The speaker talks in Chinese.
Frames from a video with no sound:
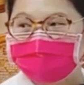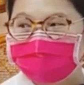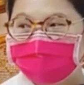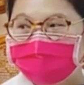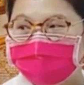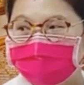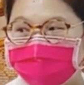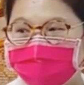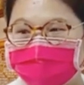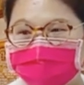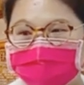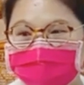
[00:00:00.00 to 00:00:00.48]

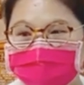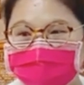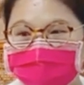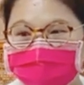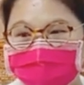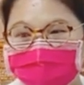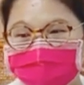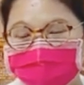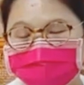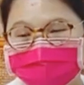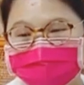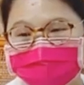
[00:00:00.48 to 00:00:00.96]
每个人
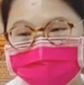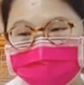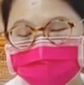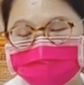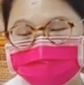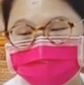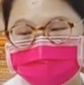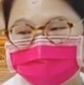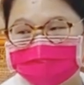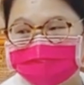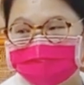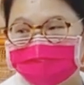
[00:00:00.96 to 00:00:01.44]
程度是不
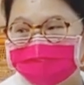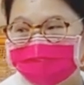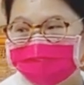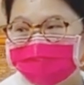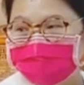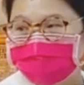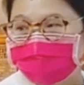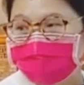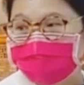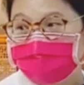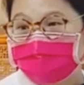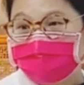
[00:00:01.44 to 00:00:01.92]
一样的。
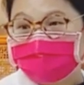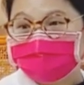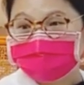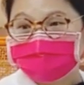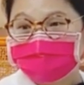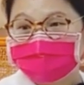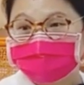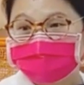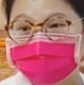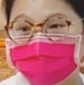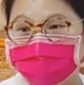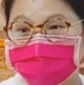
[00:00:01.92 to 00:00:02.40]

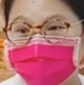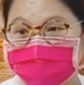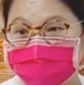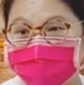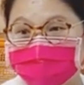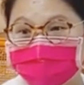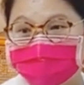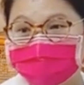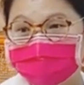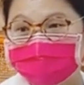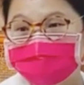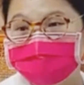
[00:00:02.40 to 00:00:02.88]

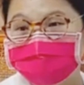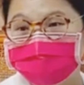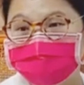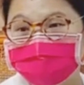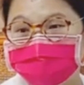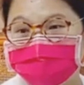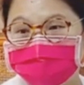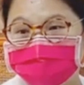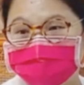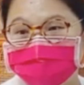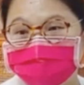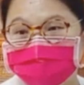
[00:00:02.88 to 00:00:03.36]
我我可不
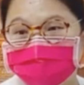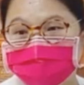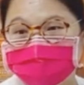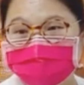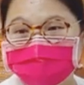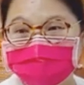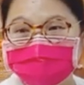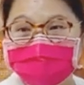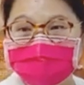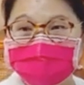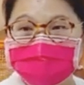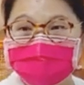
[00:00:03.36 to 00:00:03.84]
可以用我的
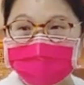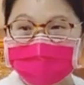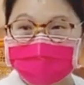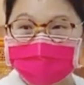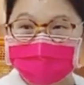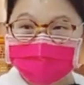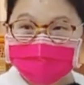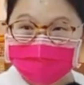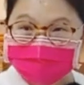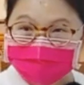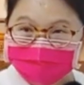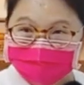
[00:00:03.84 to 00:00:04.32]
程度去
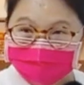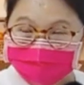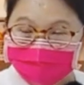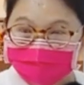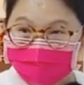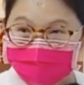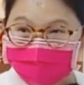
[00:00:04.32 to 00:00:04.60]
说说？